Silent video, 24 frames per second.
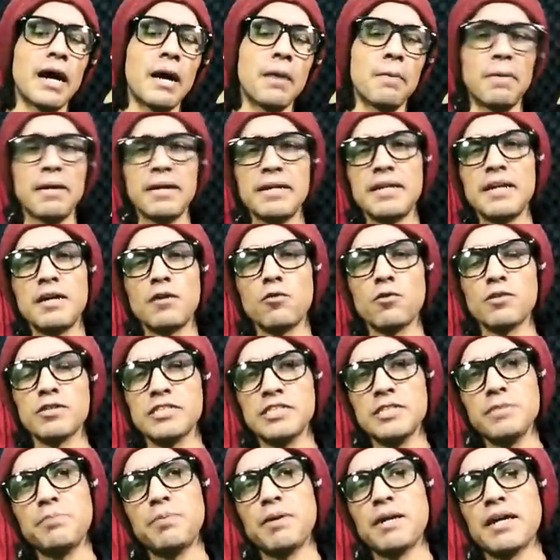amarrarlo
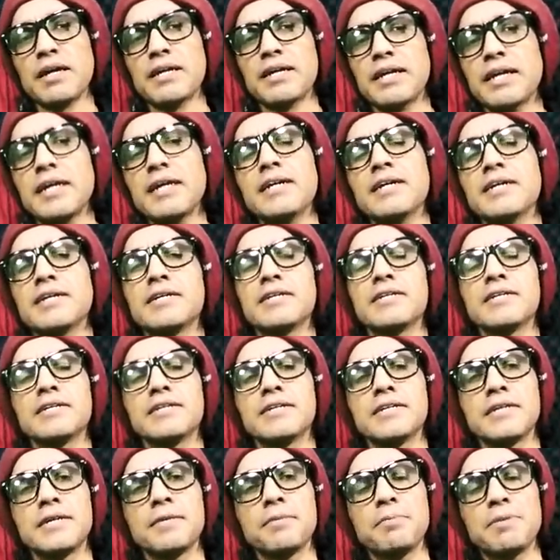así para que
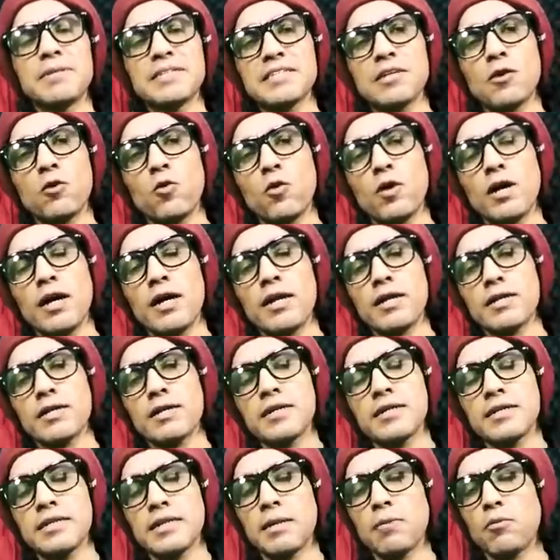empieza a jugar
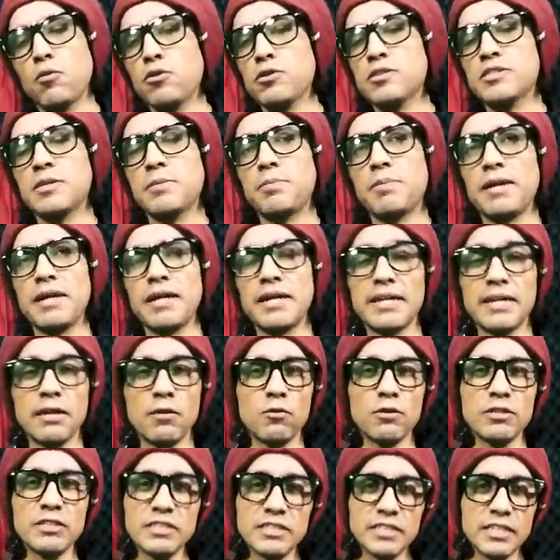en la bolsa, para que
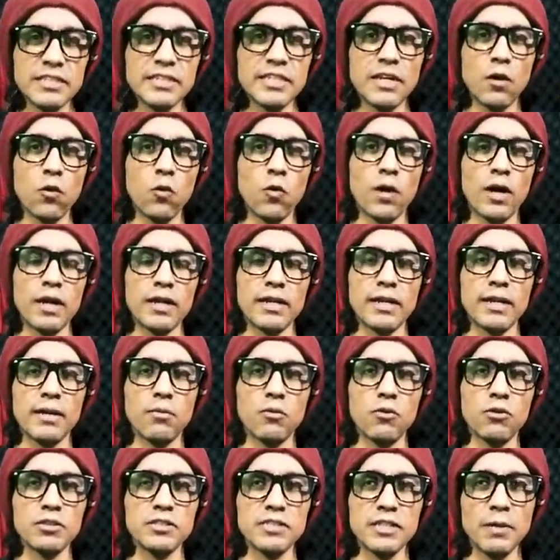lo enseñe a jugar en la
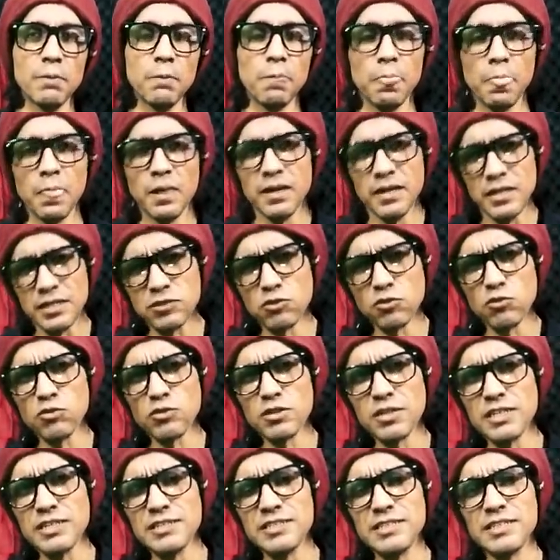bolsa. Esto
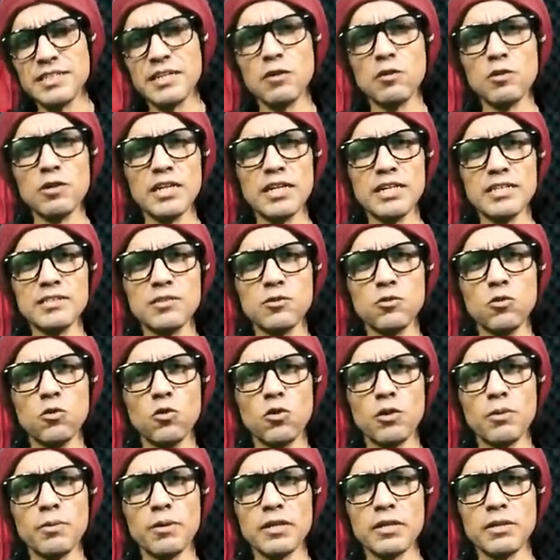no quiere decir que lo quiera hacer un
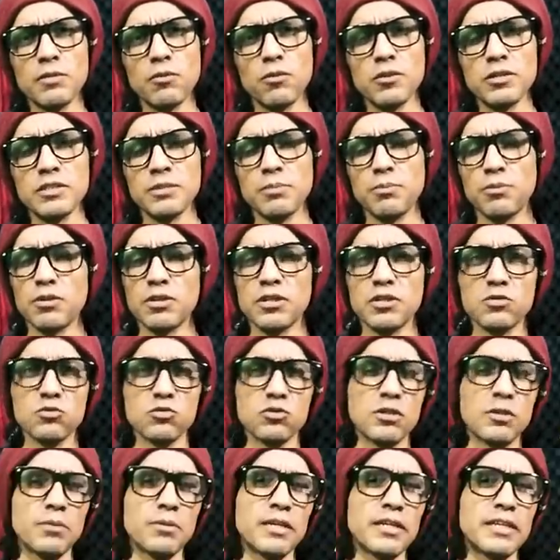coreback de bolsa, porque
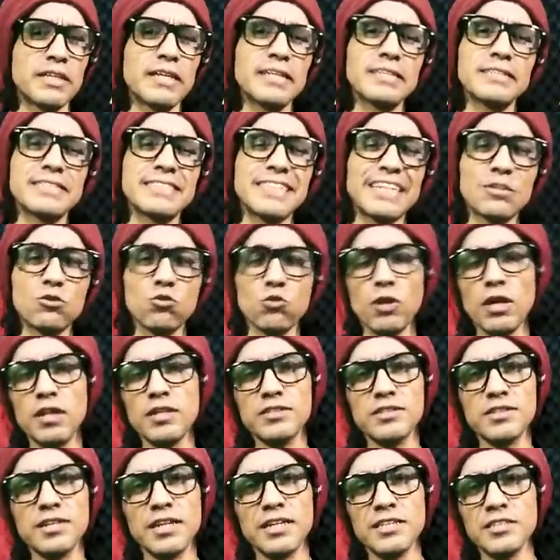sus habilidades
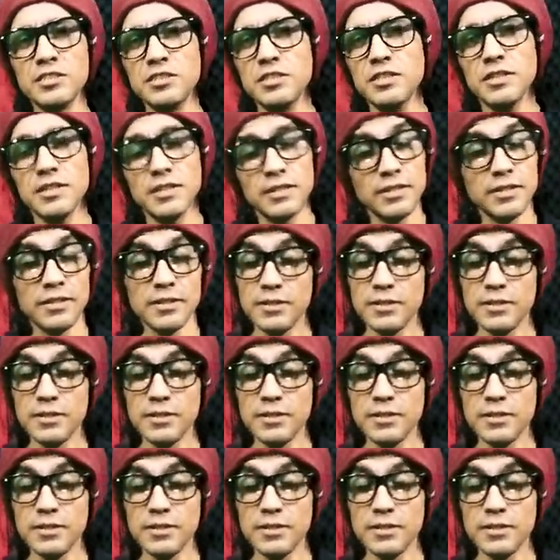naturales de Lance,